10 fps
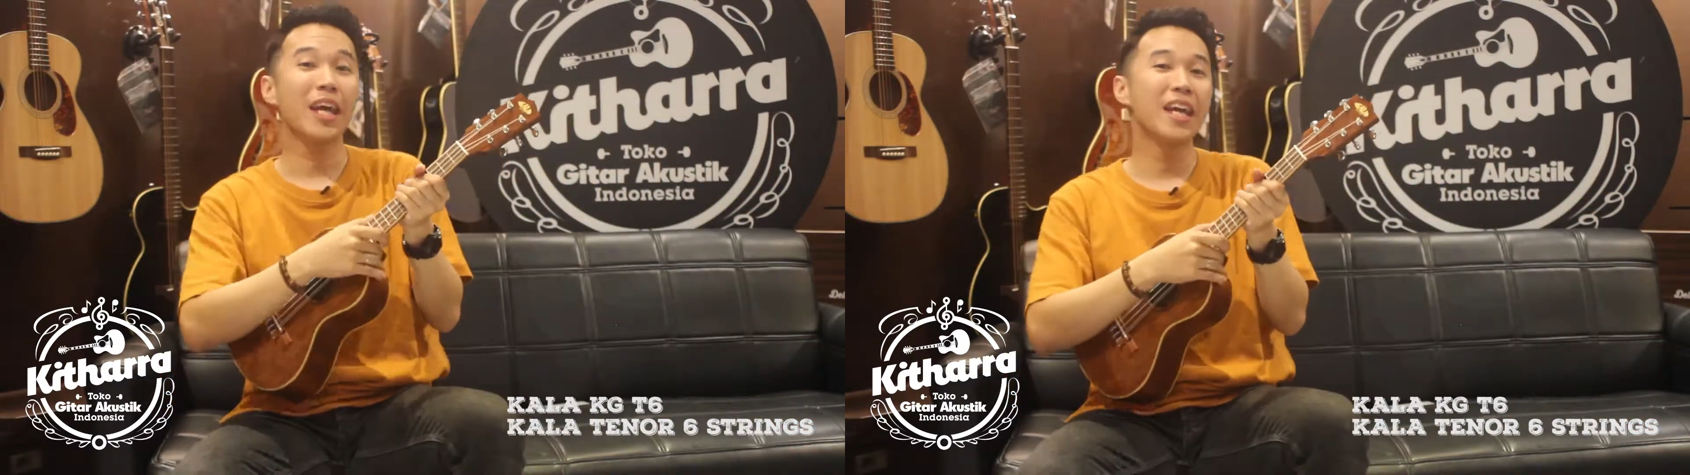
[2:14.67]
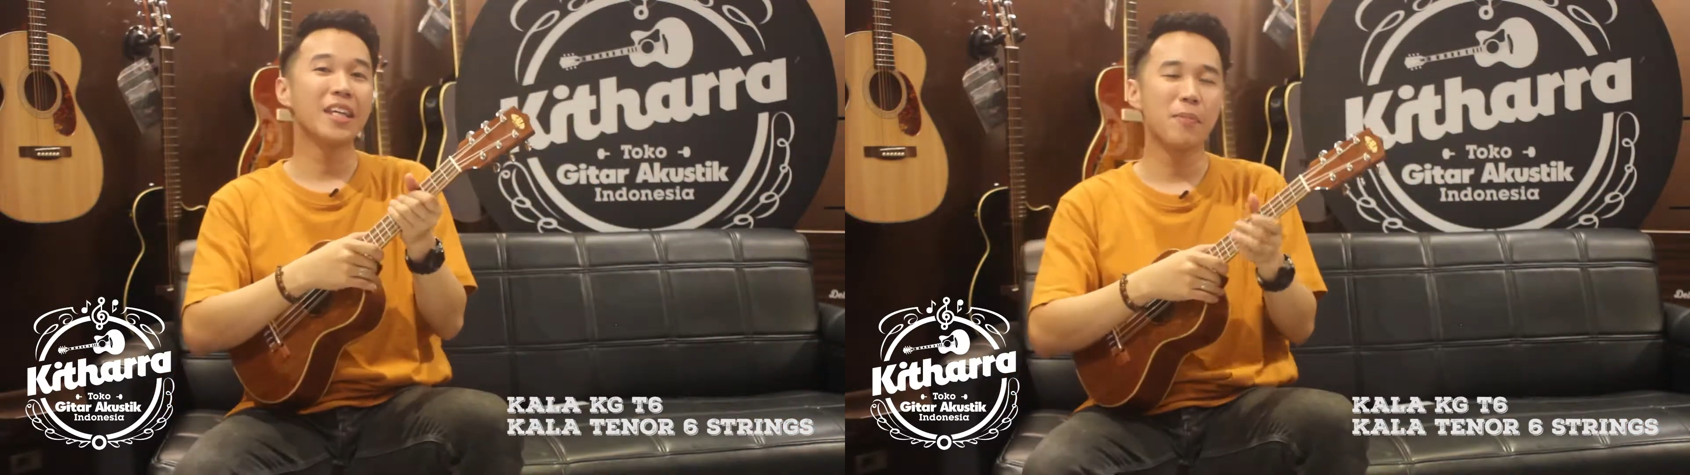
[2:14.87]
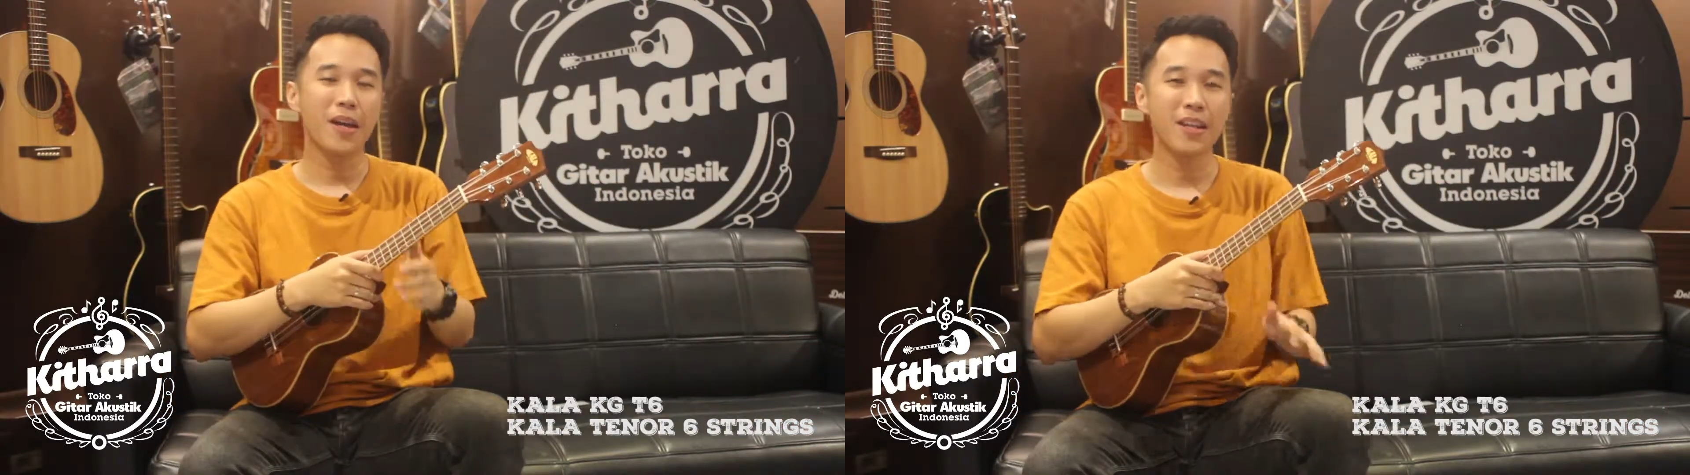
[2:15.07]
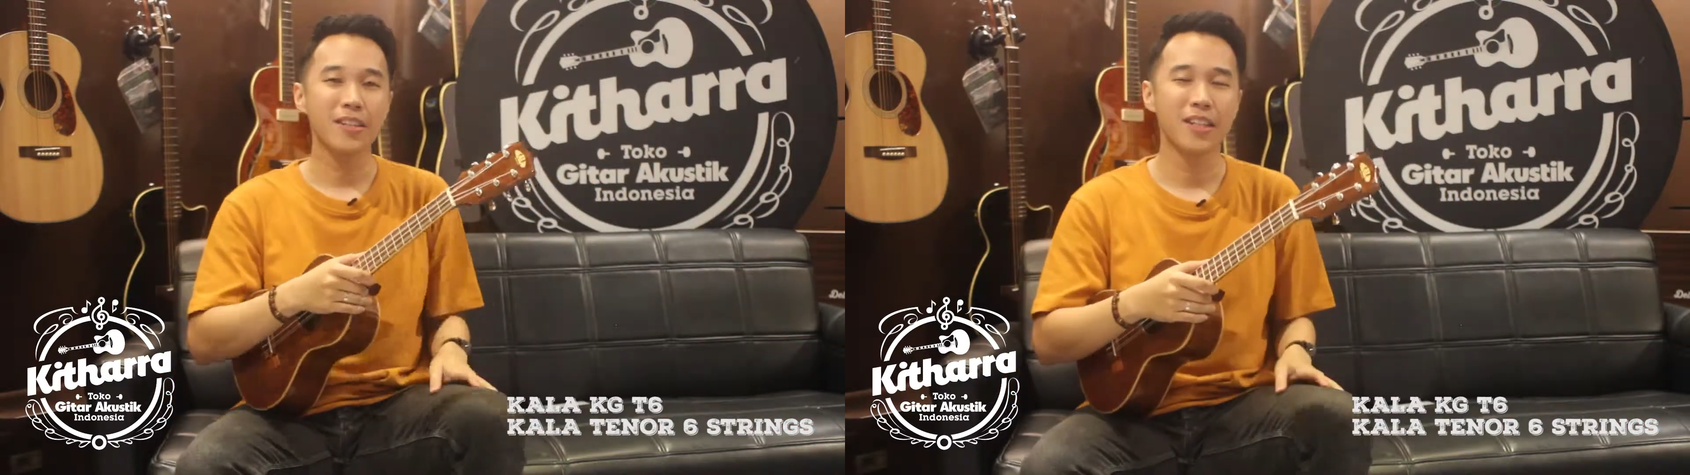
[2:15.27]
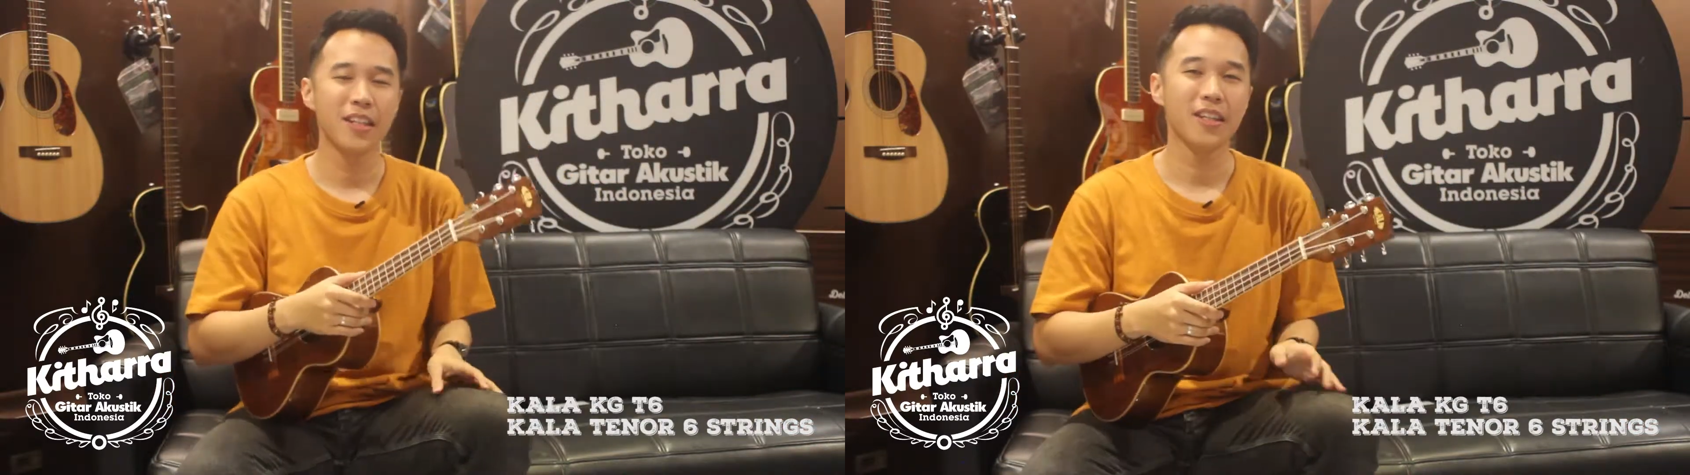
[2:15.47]
kayak gimana
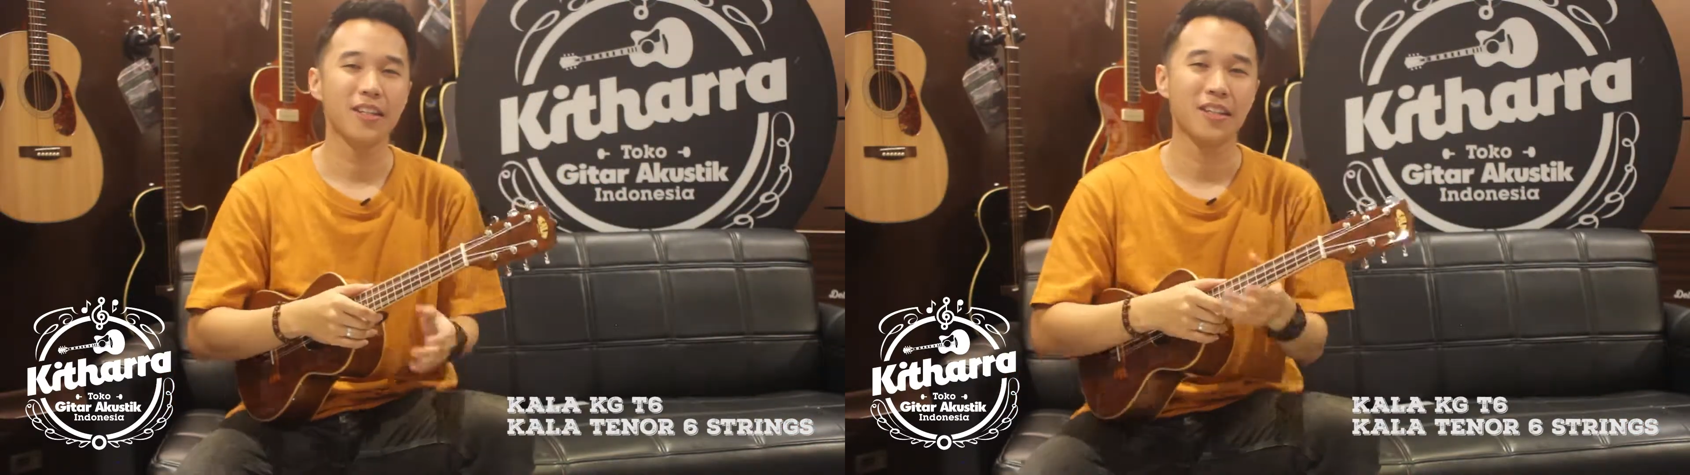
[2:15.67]
sih?